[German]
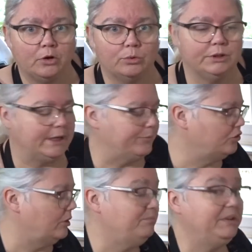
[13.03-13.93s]
Und ich habe
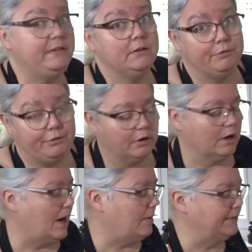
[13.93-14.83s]
schon ein bisschen
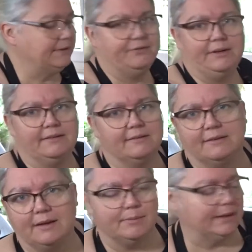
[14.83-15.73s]
vorgearbeitet, weil das ist
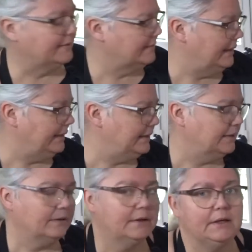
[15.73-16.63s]
ja immer das
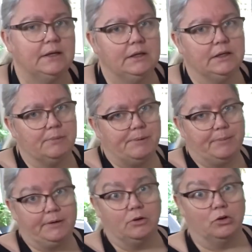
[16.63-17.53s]
Gleiche. Ich habe ja
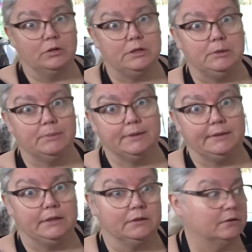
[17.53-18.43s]
meine neue Liebe,
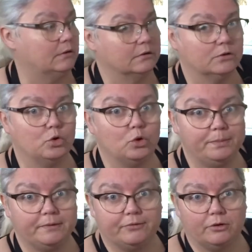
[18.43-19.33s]
den äh,
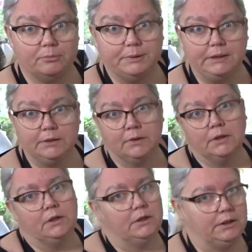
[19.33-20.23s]
Krups for Me,
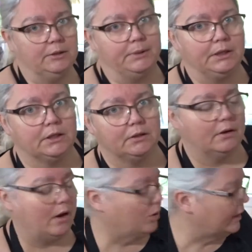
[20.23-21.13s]
in dem ich
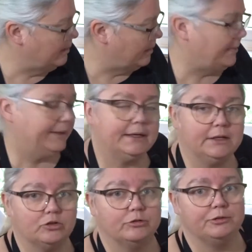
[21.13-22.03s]
auch immer meine
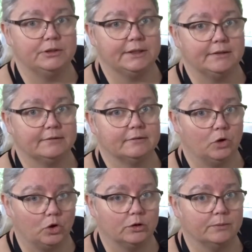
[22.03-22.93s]
Kartoffeln jetzt
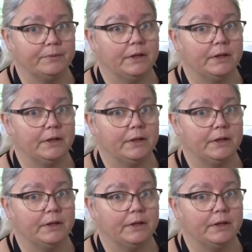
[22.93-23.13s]
koche.